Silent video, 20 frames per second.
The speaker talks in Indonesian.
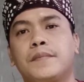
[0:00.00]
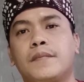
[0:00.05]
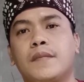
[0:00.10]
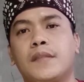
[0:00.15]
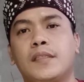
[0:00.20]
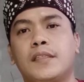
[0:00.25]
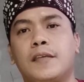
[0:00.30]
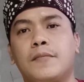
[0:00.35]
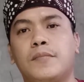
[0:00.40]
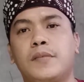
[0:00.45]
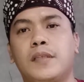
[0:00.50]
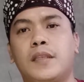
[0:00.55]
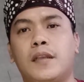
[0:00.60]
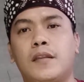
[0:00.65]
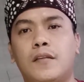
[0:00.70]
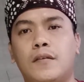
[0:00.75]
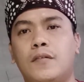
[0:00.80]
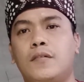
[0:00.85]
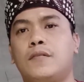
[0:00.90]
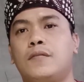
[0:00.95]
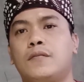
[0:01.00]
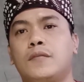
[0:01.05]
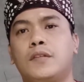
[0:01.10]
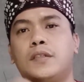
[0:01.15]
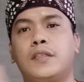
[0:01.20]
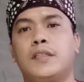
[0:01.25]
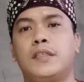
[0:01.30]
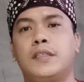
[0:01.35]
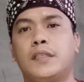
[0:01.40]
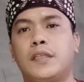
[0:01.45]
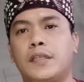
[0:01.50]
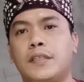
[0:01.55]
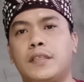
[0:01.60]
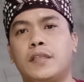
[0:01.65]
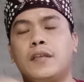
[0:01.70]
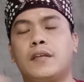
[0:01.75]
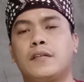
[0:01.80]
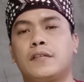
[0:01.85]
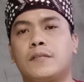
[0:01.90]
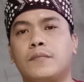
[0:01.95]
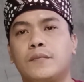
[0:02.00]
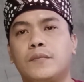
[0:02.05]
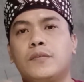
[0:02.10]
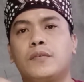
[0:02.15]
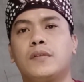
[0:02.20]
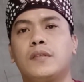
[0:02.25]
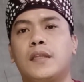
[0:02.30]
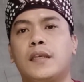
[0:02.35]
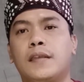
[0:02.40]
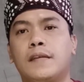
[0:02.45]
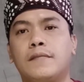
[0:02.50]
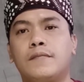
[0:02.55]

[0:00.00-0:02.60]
tapi kalau gerindanya sempurna